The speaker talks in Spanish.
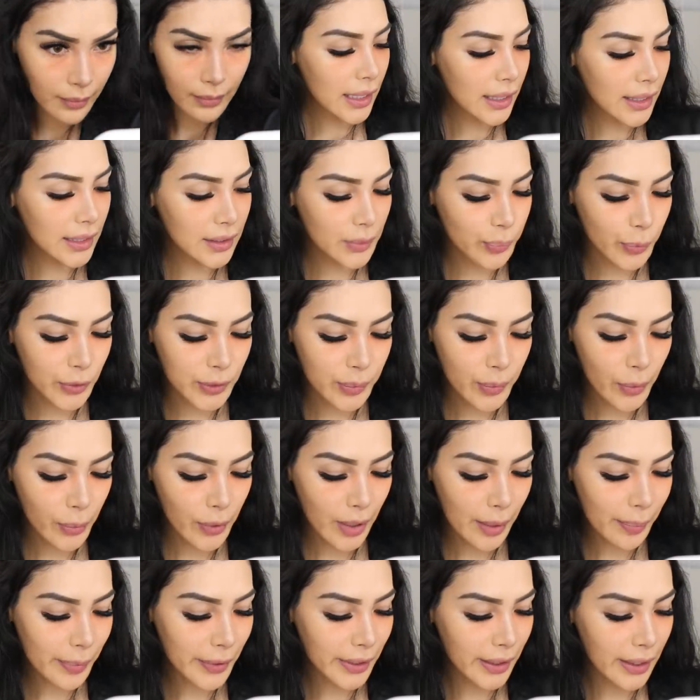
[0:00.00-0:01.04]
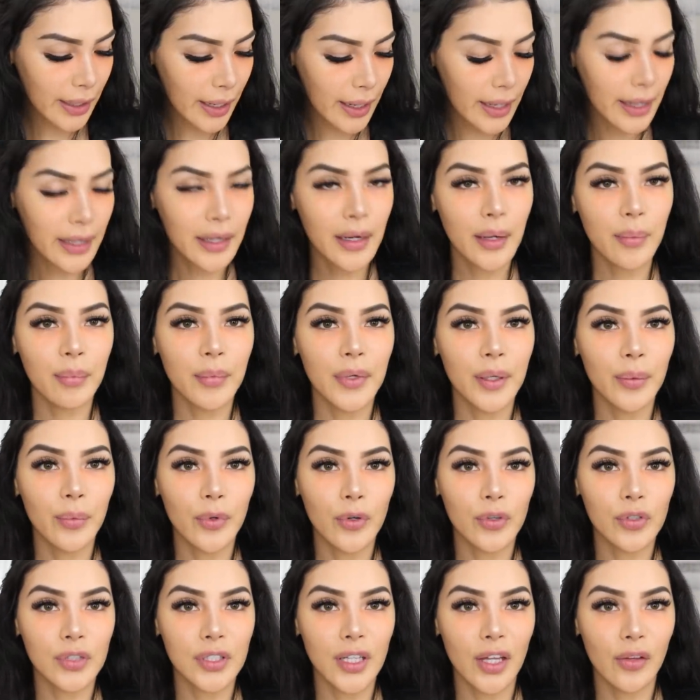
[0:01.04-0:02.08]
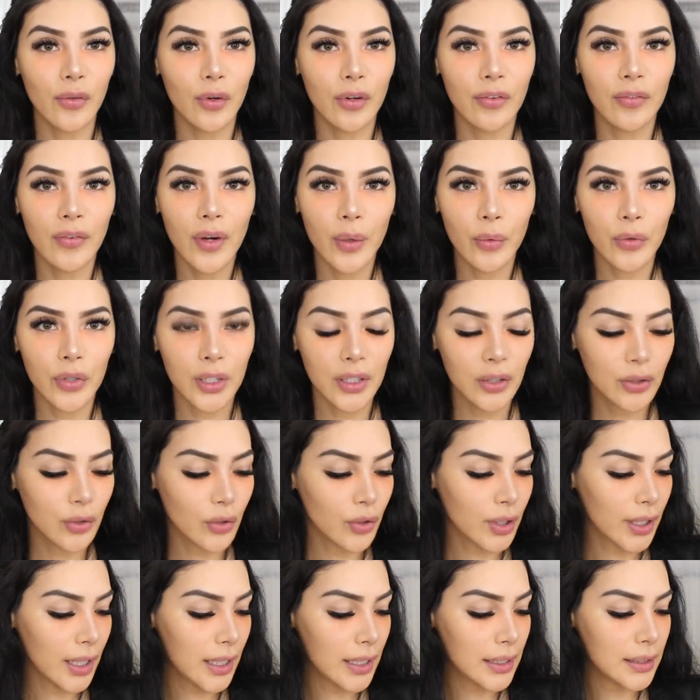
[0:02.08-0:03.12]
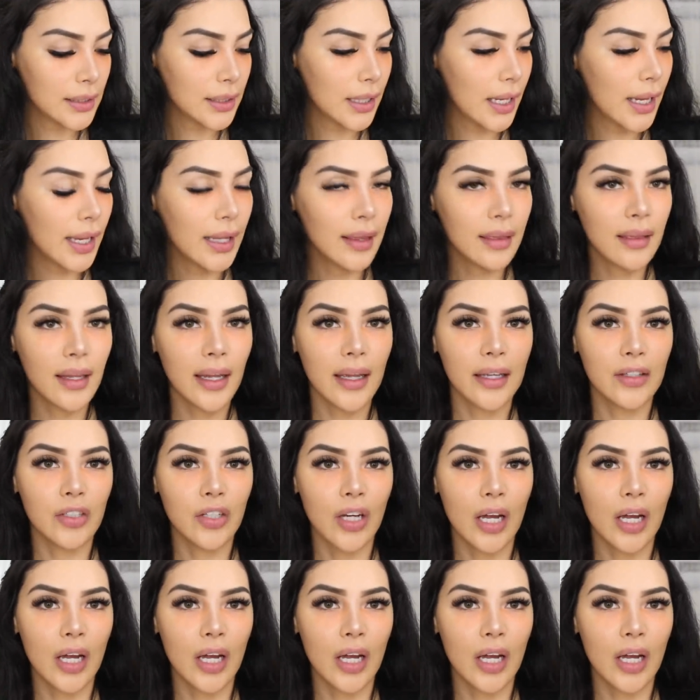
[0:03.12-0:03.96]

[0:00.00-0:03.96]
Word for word: Y después me voy a aplicar mi bronceador favorito que es el de